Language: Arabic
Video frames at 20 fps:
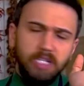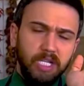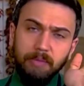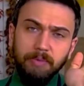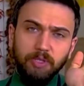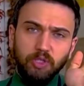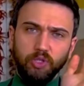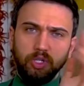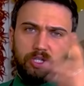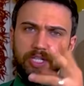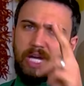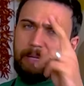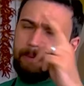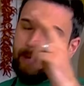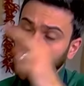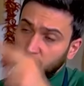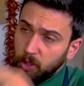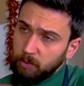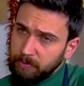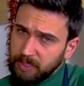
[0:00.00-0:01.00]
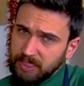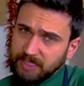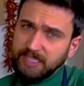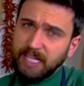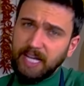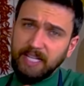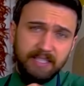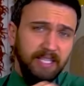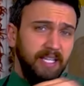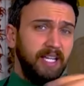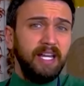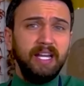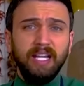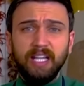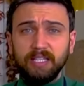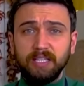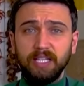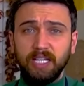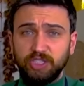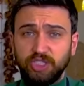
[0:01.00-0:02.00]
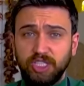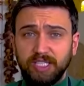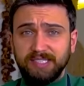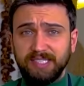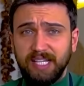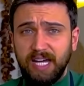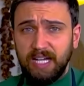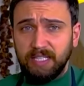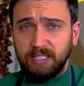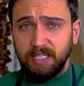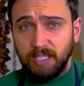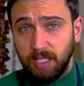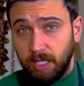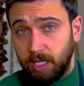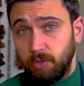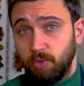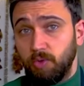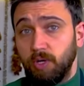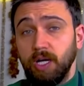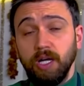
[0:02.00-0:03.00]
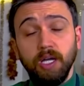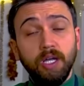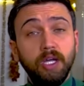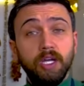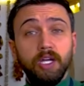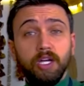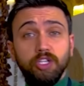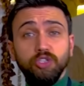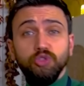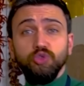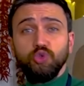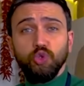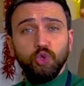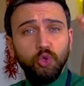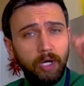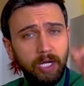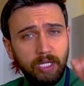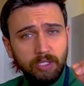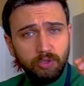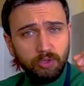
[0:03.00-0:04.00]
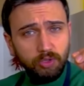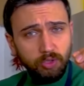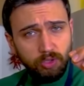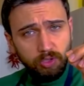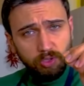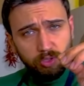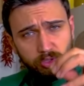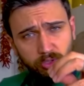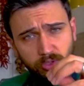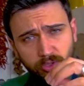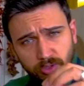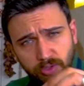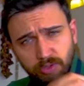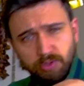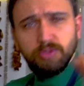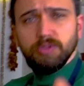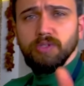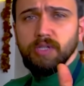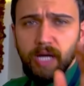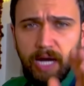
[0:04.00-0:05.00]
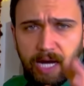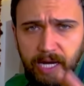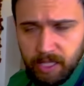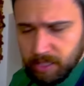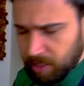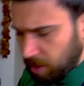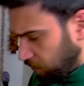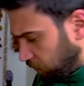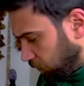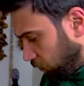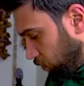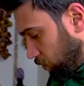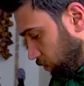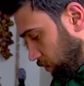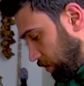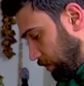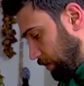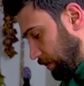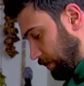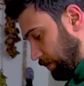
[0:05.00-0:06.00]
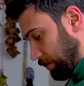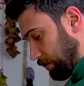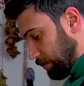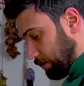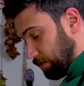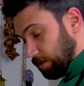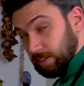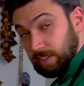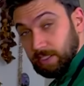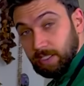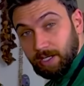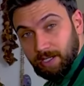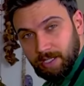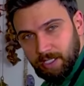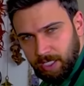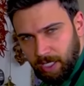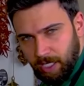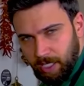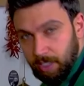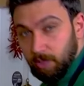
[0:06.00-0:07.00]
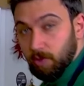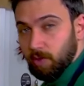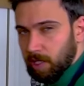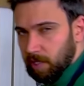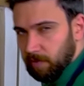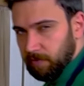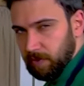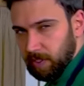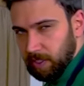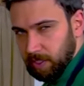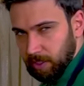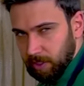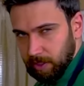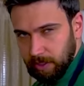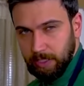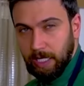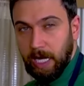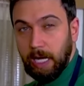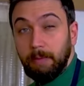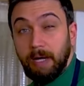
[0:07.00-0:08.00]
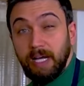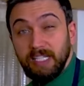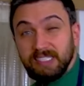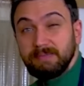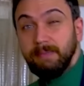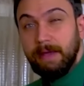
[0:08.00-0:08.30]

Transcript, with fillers: اللي بدكم يا معكم من ساعتين ل 12 ساعه تنقعوها انتم وقتكم على كيفكم الريحه خرافيه حماس